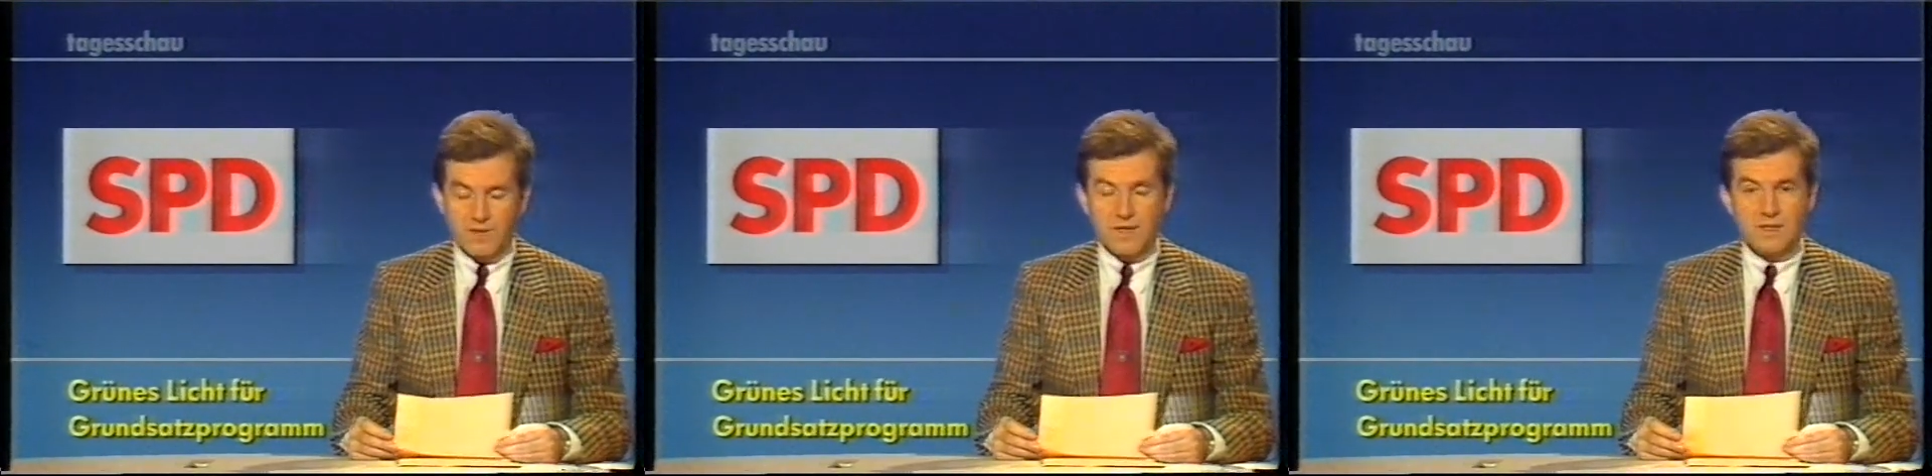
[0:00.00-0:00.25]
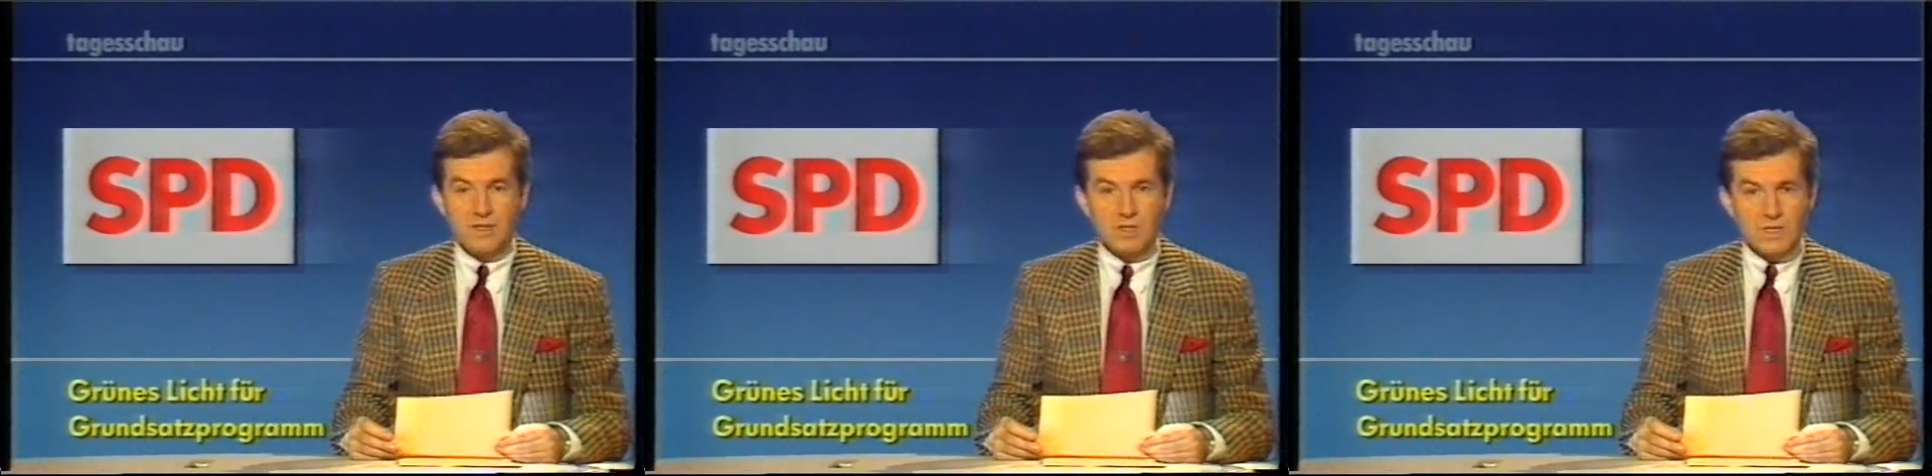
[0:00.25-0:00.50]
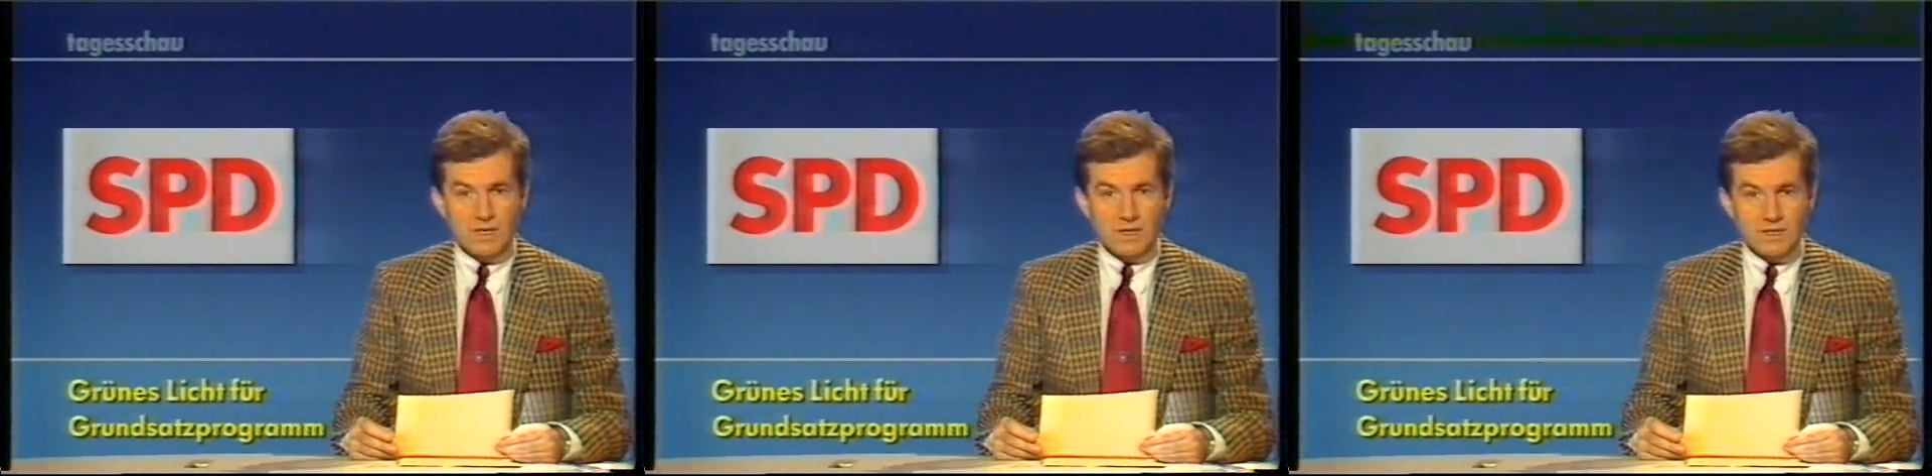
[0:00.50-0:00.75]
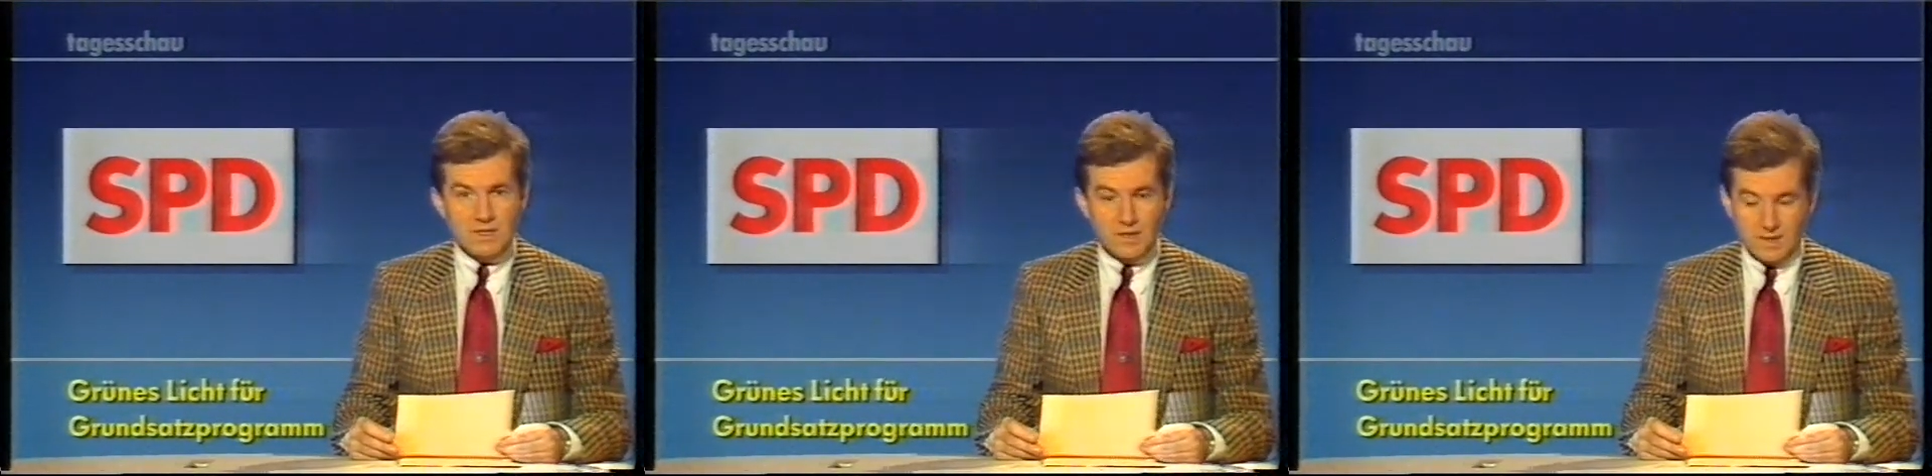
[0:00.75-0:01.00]
wenig
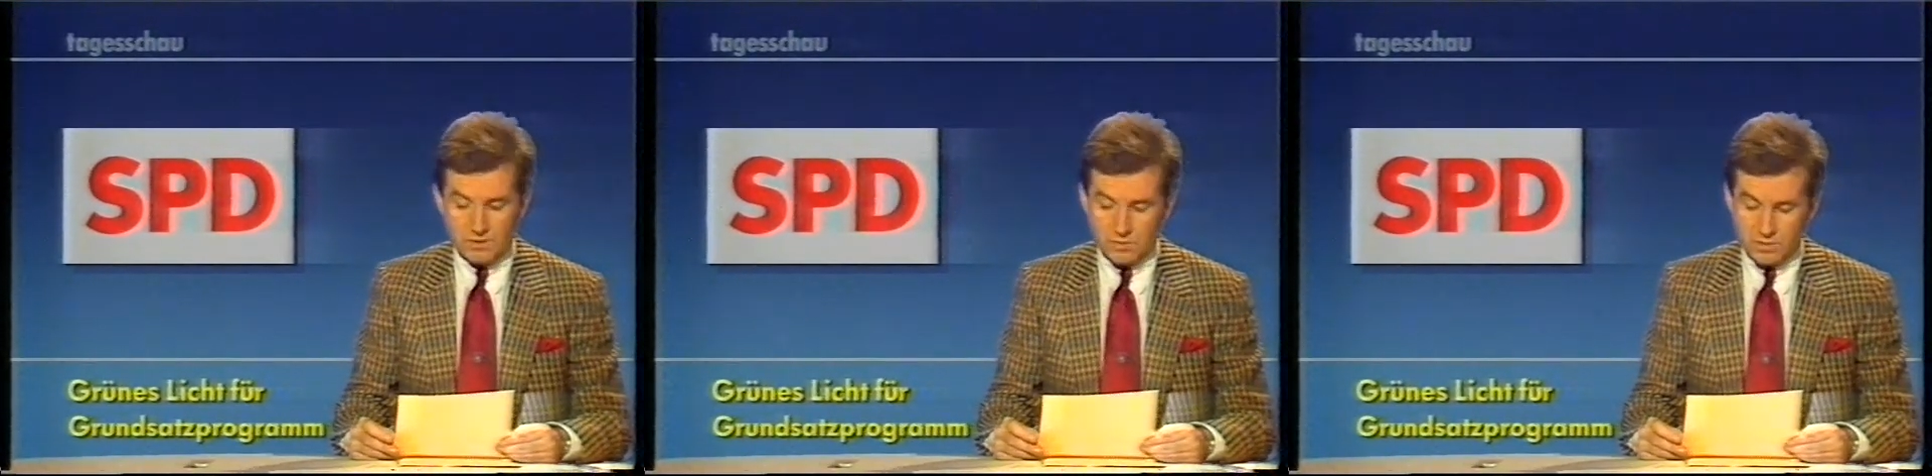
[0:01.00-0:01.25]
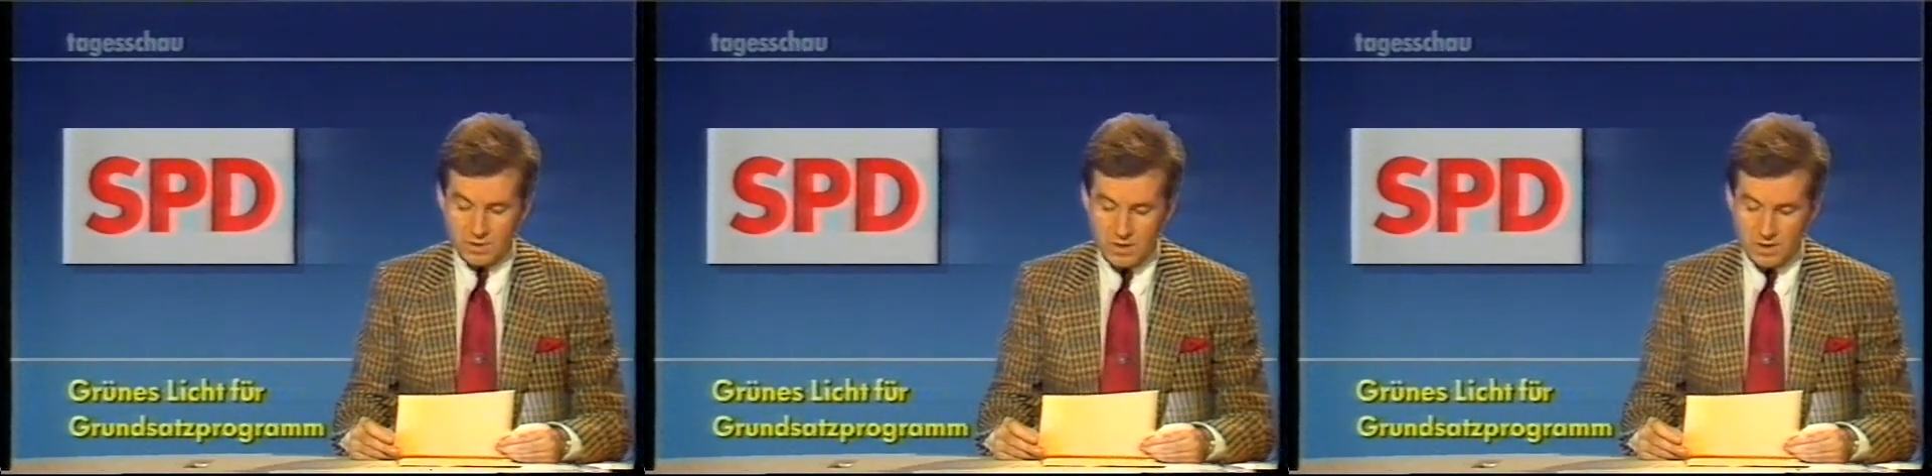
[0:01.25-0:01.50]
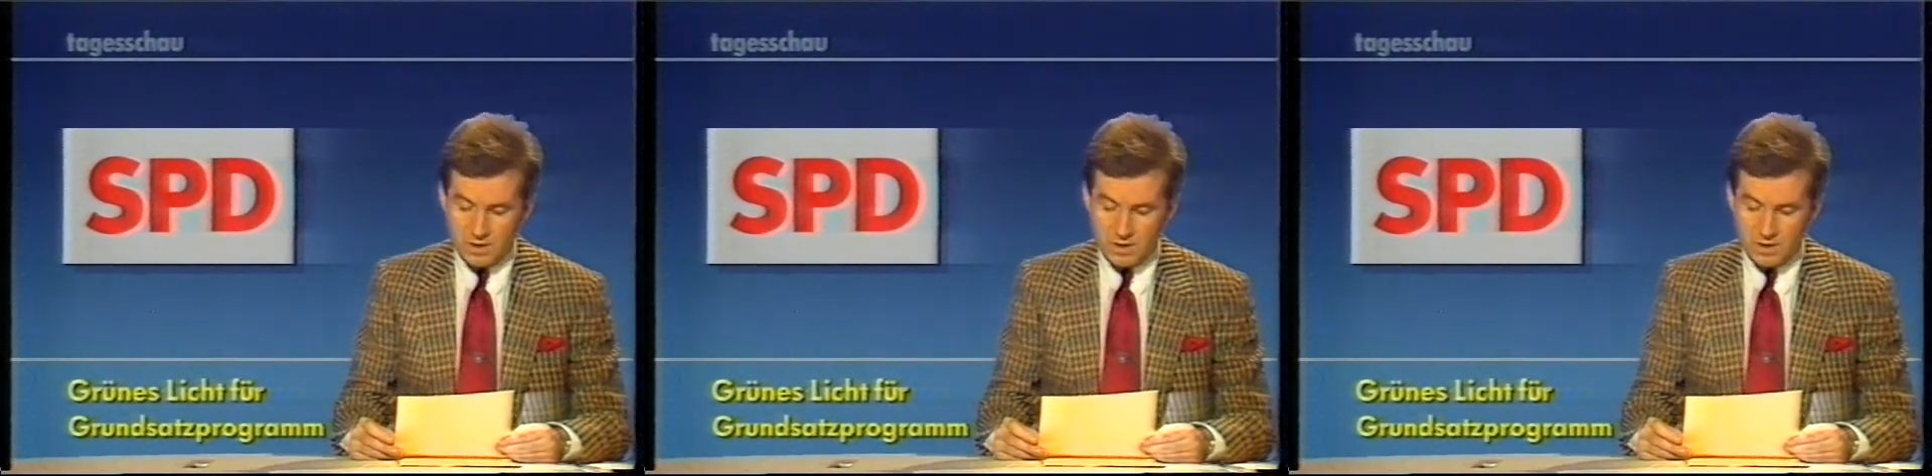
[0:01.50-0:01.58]
staatlicher Lenkung,